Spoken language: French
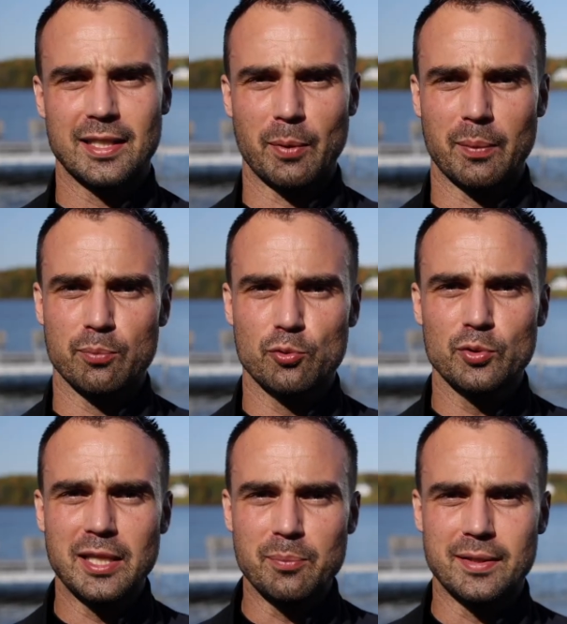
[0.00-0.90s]
qui permet beaucoup
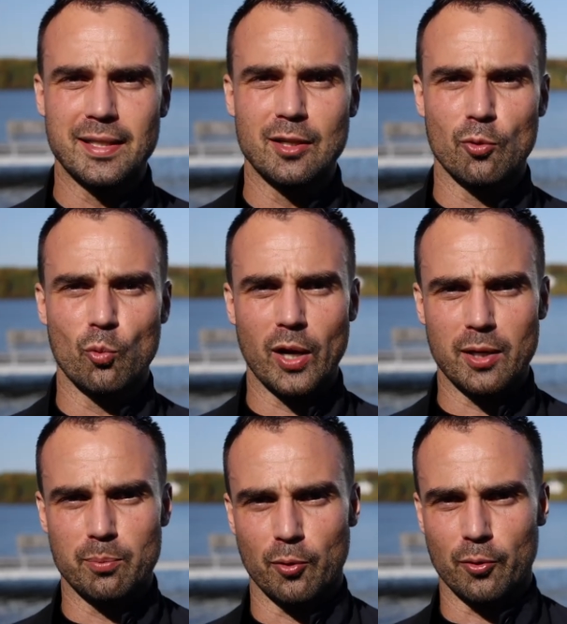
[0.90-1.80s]
d'imiter le
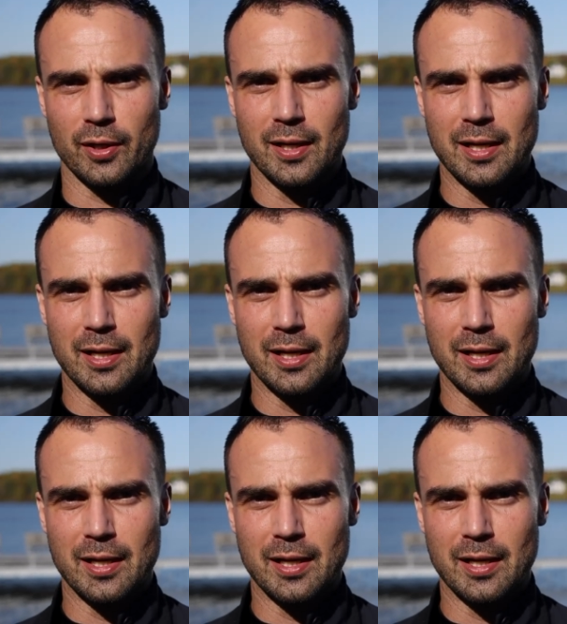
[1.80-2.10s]
wakeboard.